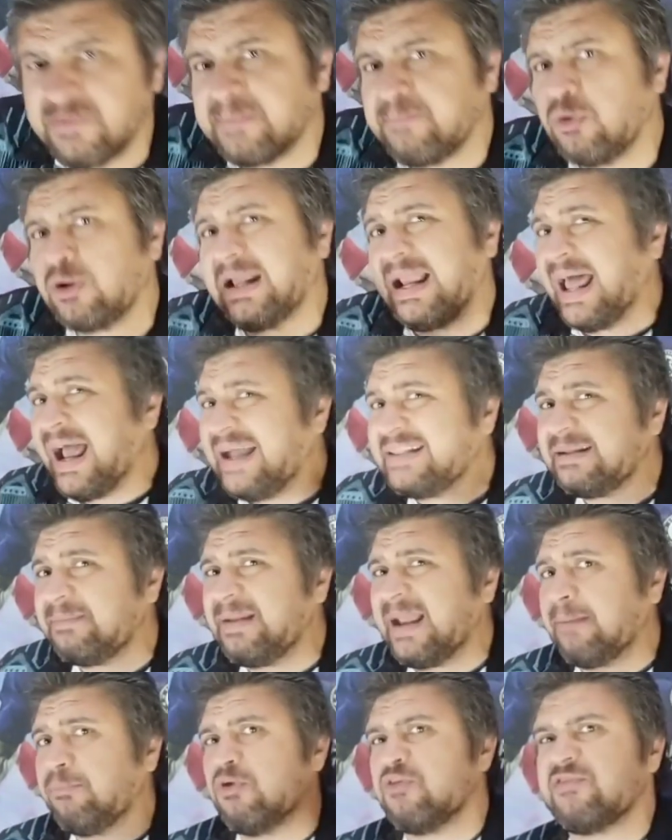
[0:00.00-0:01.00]
ليفربول كان حتى
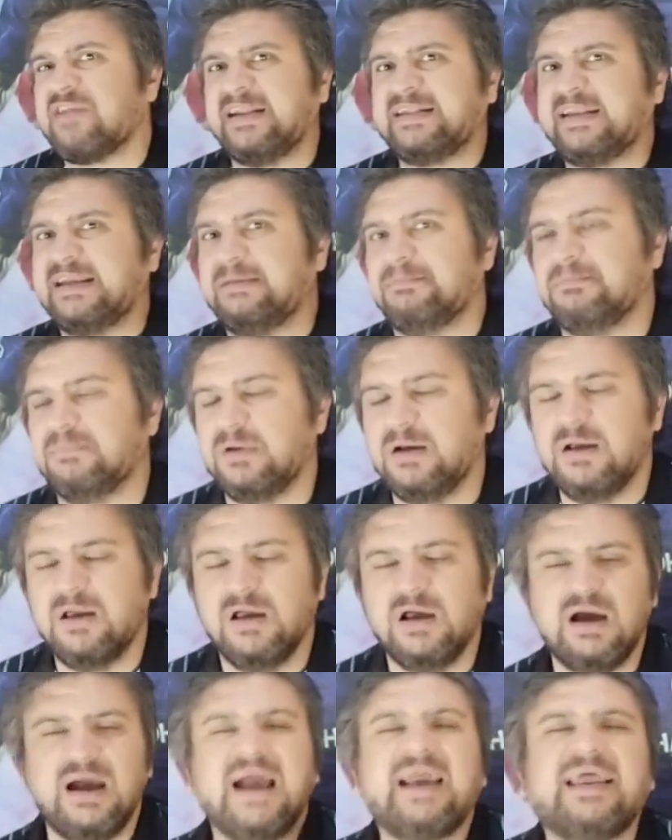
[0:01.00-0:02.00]
بيلعب اون سايد جيم
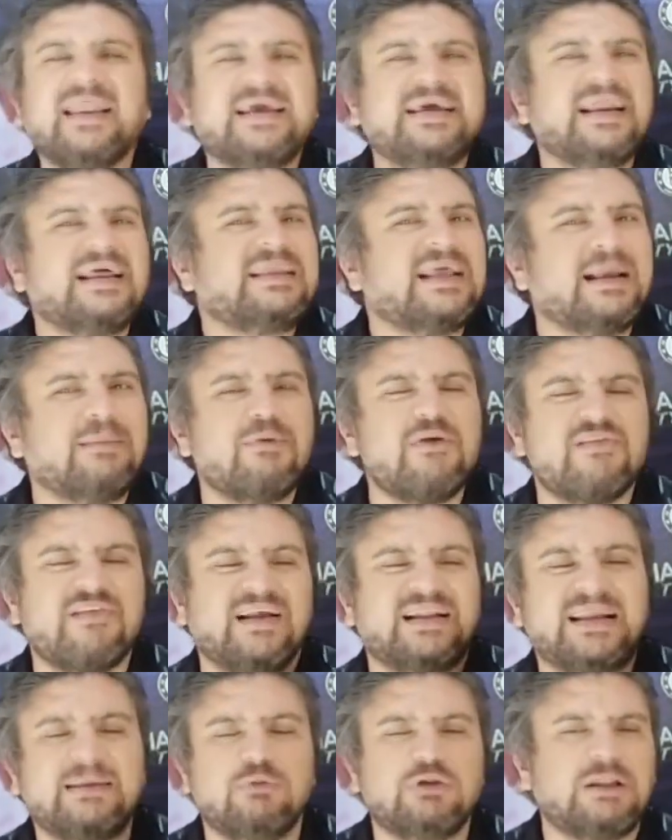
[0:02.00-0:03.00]
كده كده هتلعب اون
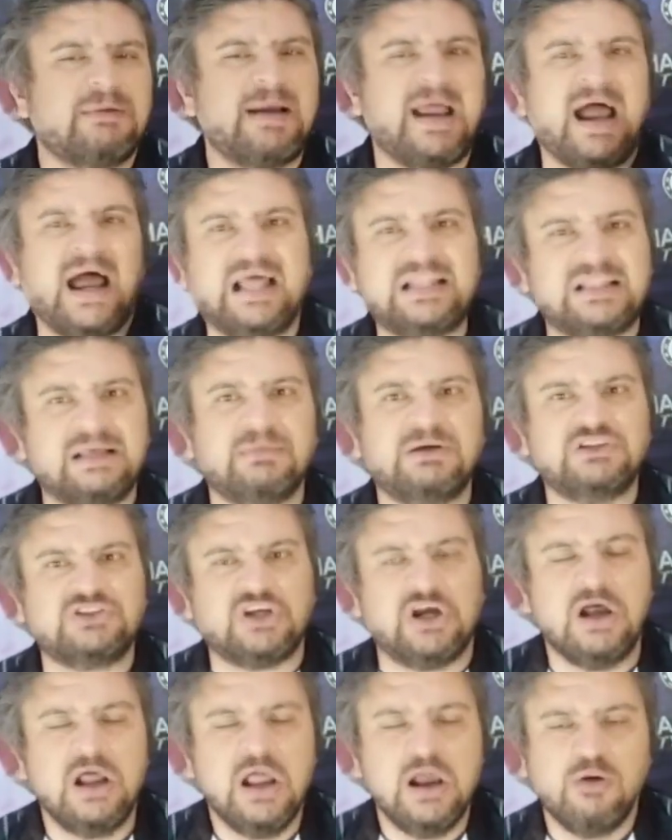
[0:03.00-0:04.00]
سايد جيم وانت معايا حد يا
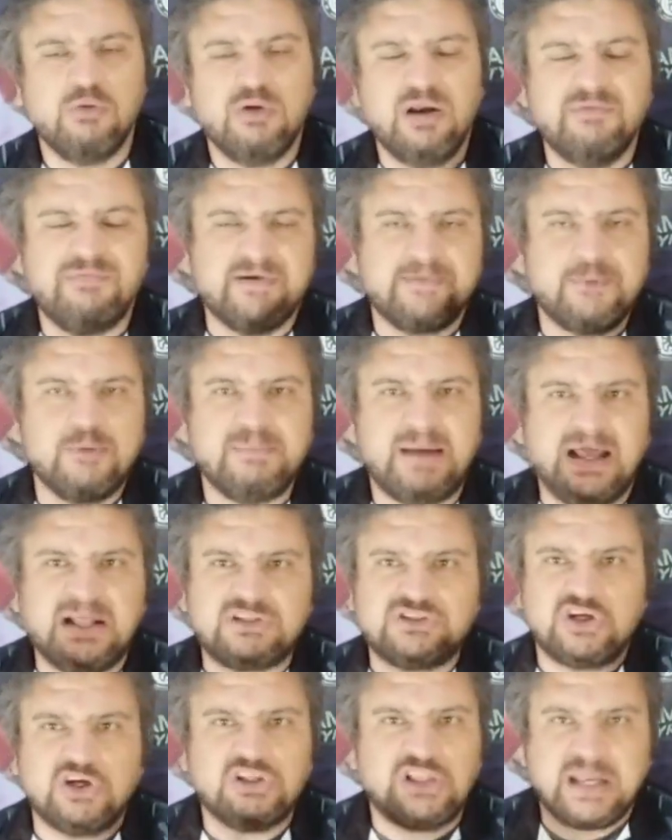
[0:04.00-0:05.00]
باشا وليفربول ما
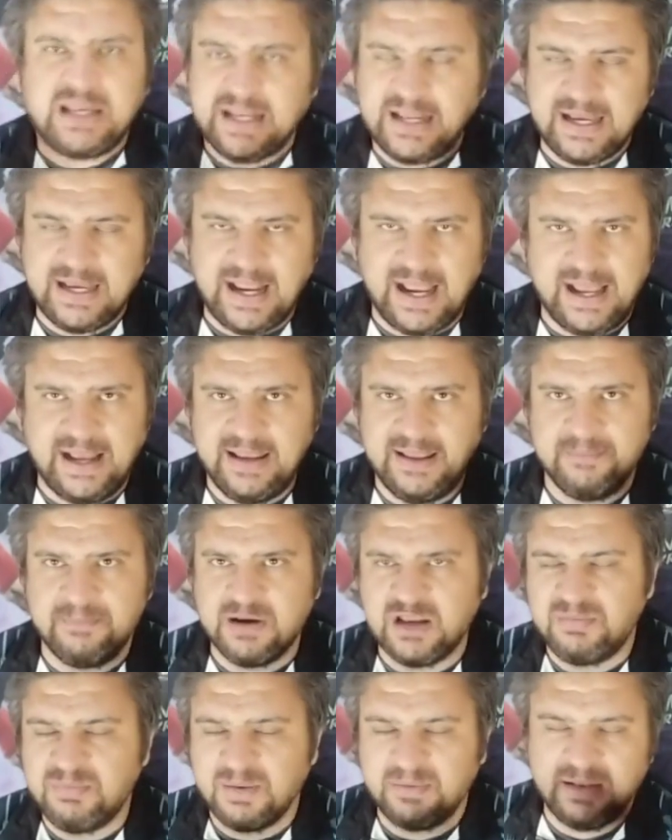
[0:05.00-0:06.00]
حدش هيقدر يجريه حاليا
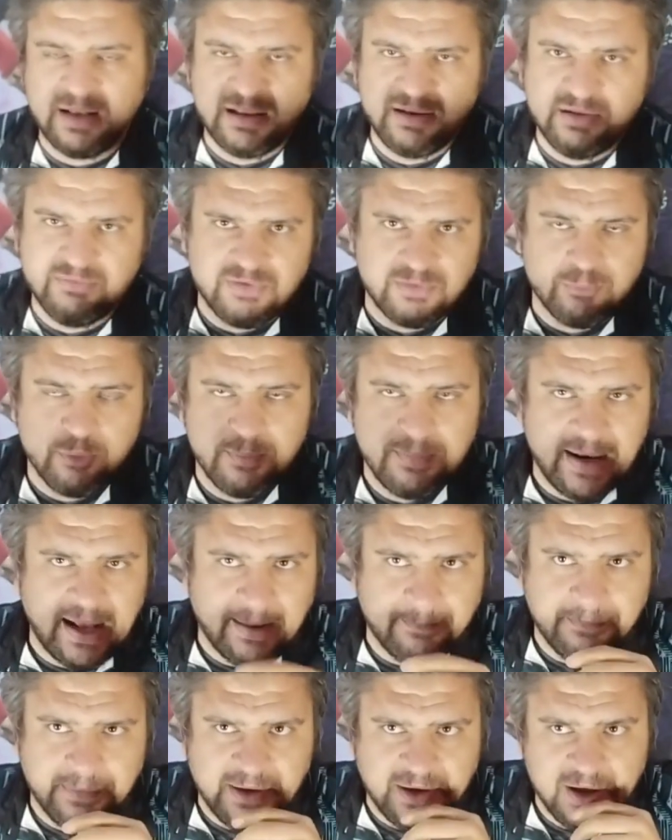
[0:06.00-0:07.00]
بالريتم اللي ليفربول
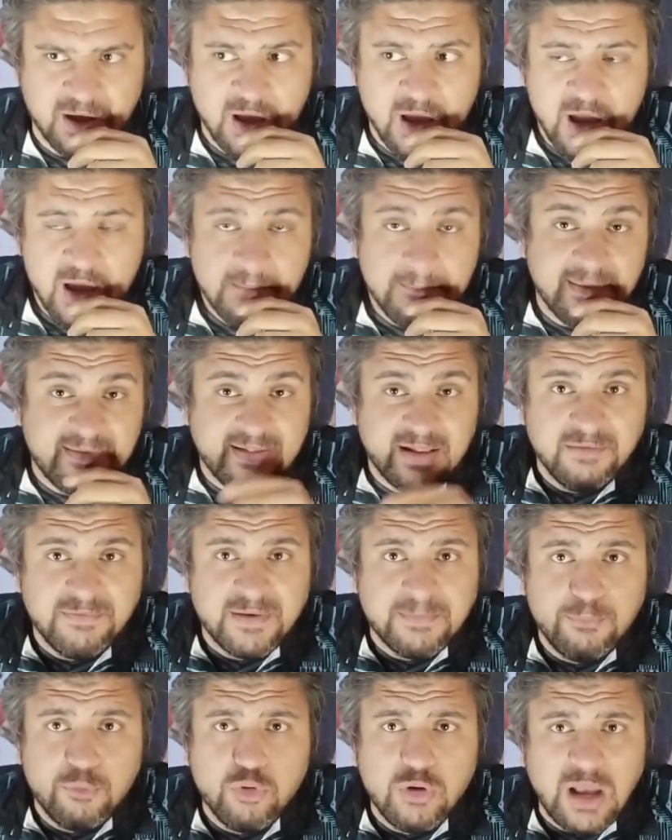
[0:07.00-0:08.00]
بيلعب بيه بس
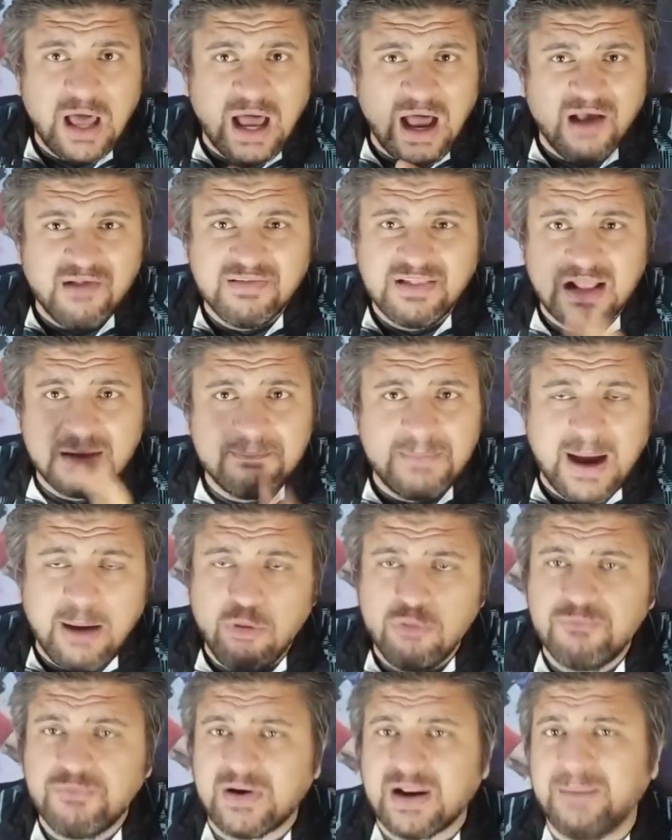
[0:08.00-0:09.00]
ليفربول عصلك
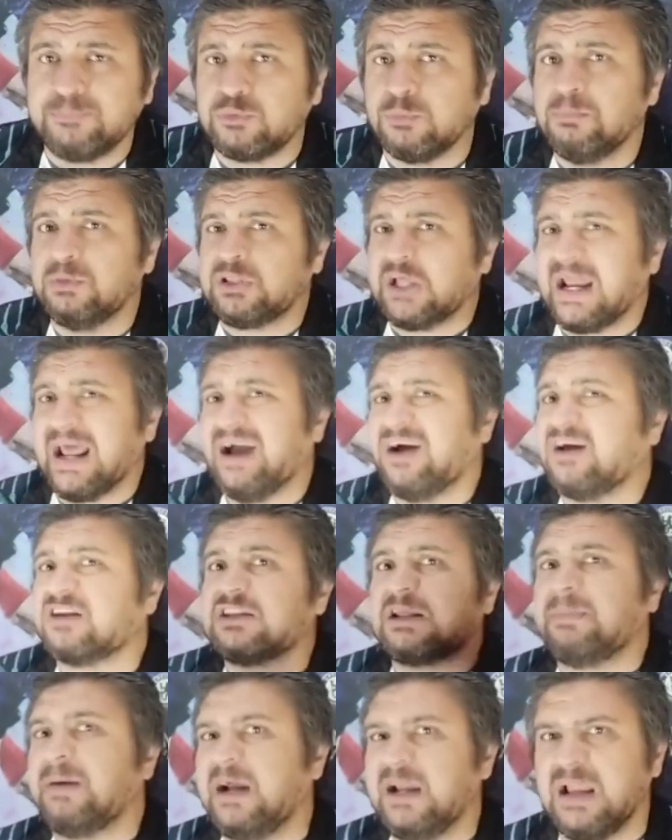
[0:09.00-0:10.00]
معاه ولفرهامبتون بطريقه
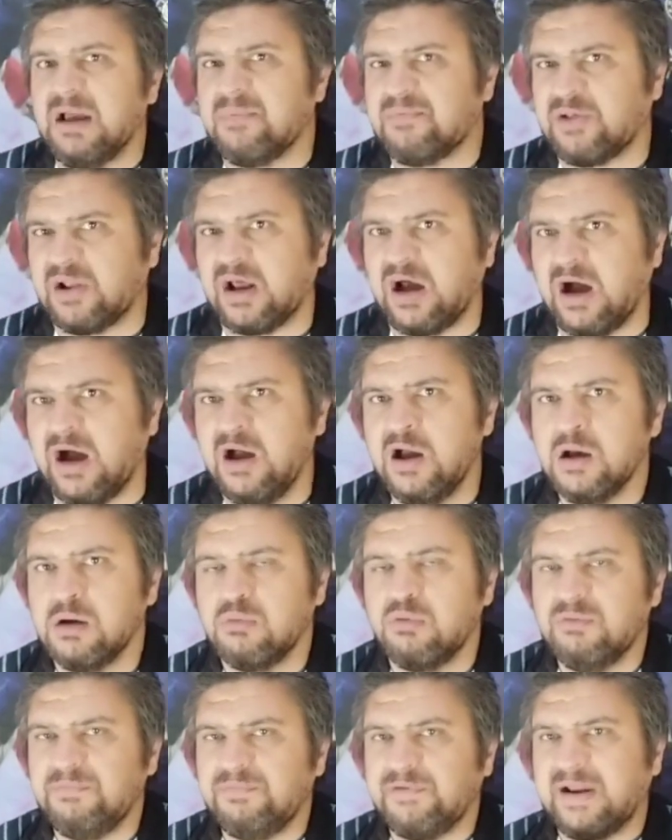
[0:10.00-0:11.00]
غير طبيعيه بصراحه
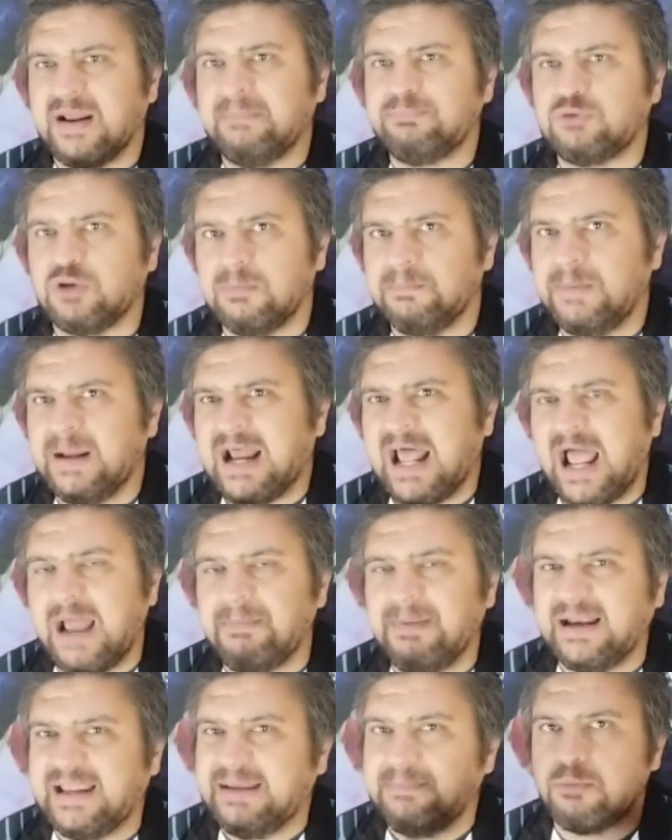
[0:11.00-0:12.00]
ولفرهامبتون امبارح
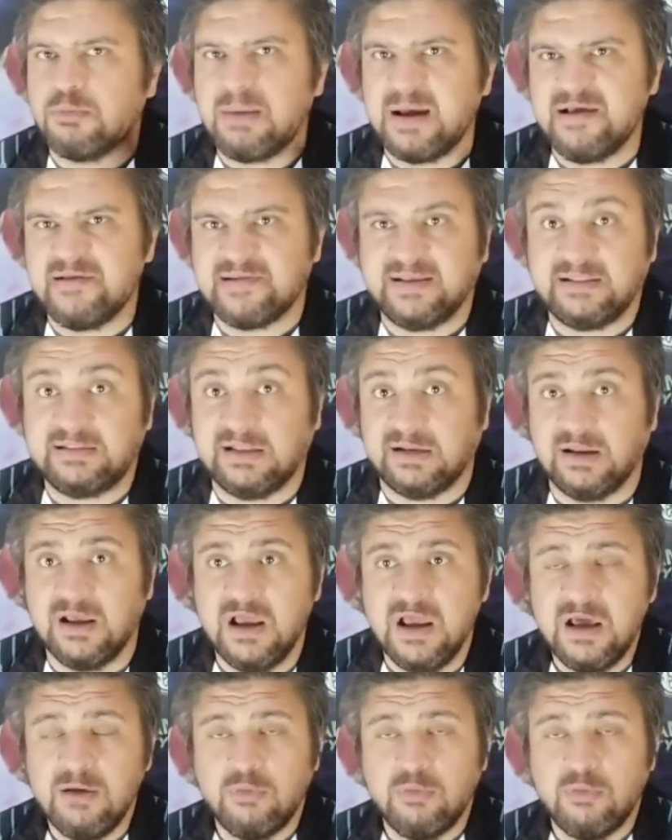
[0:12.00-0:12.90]
عمل جيم مميز جدا